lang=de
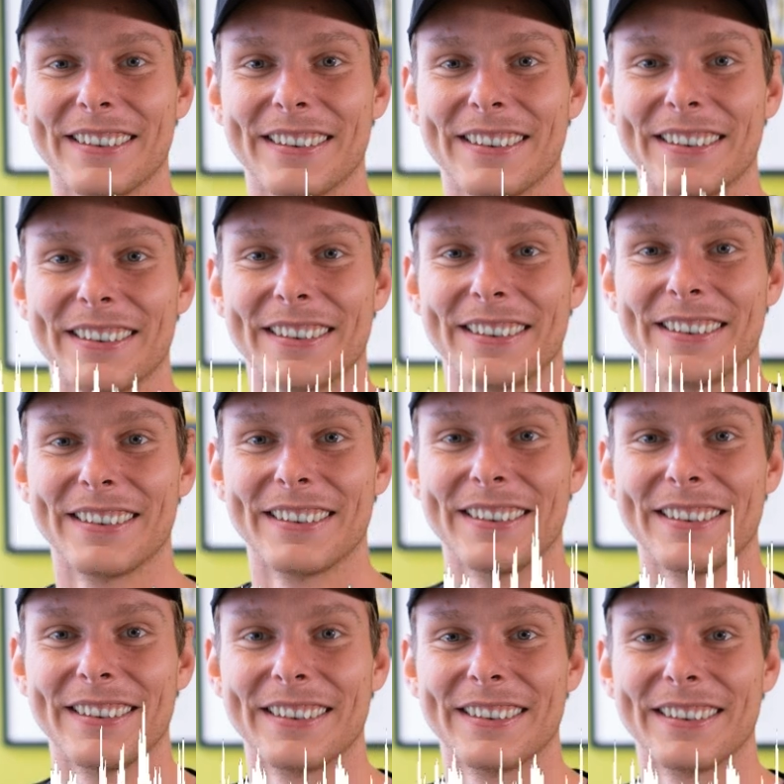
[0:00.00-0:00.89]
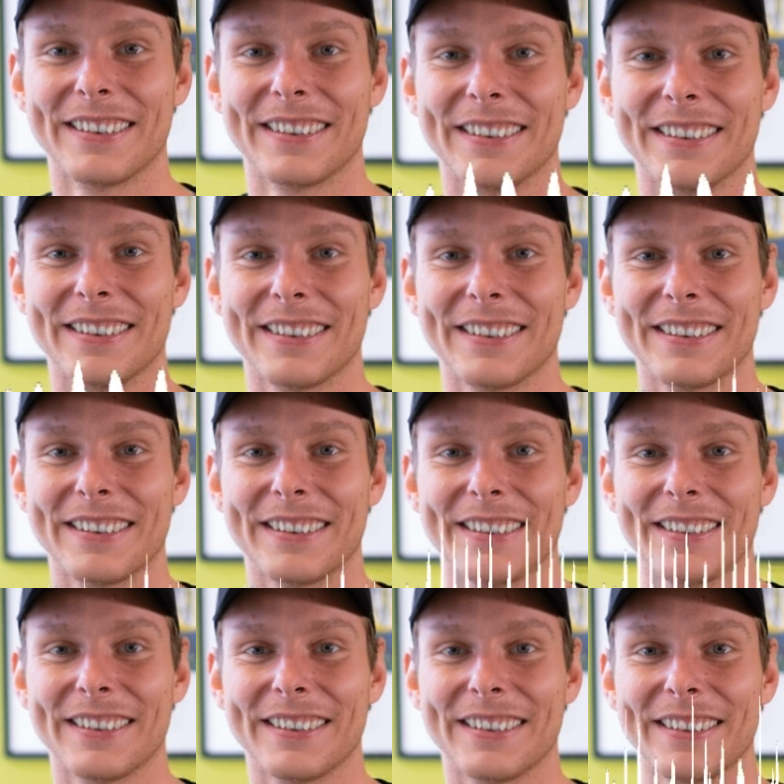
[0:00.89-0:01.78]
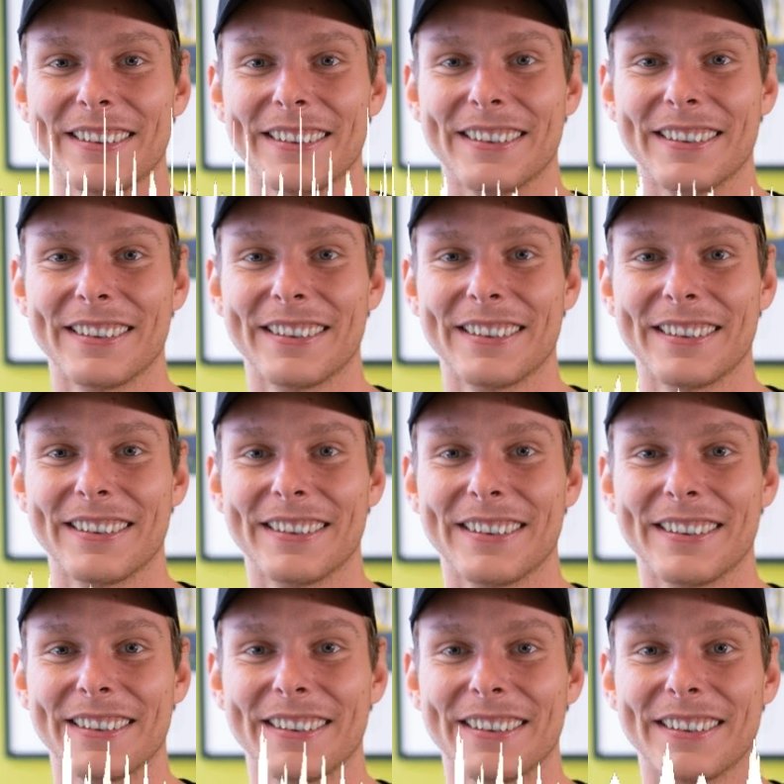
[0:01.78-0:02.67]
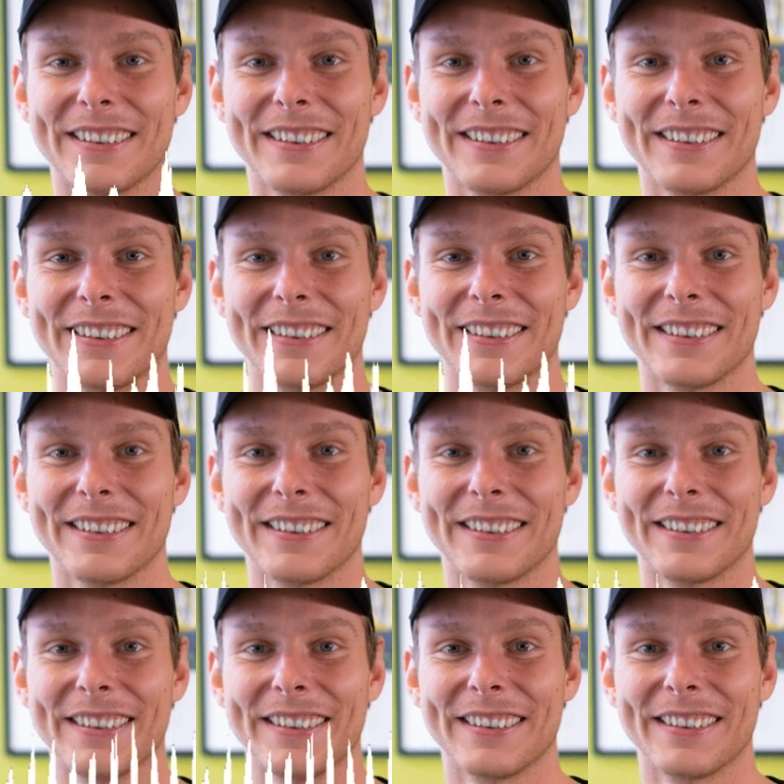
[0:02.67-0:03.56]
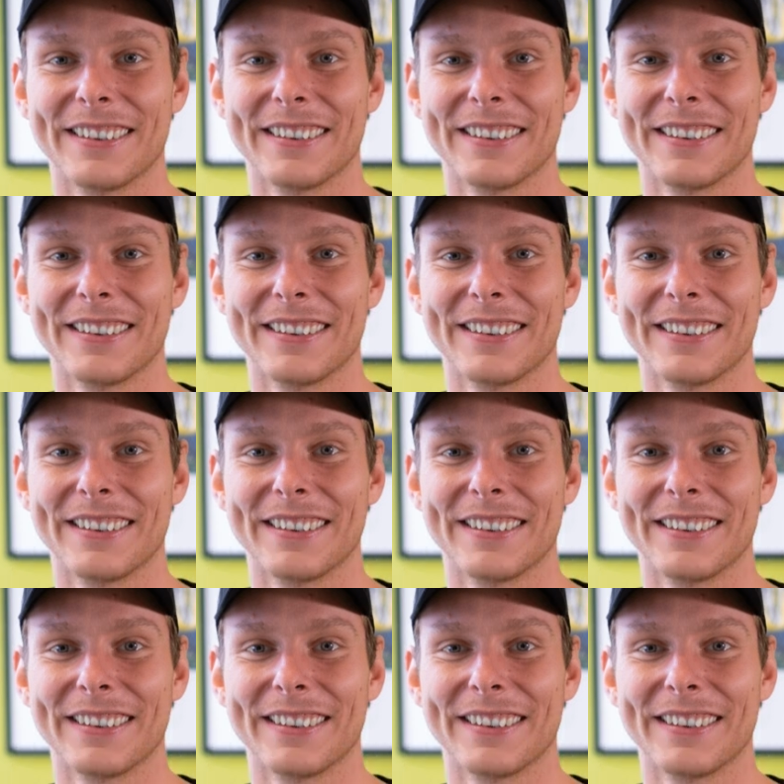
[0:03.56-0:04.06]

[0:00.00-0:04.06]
Lucella gehört Markus Deibler, der hat das mitgegründet,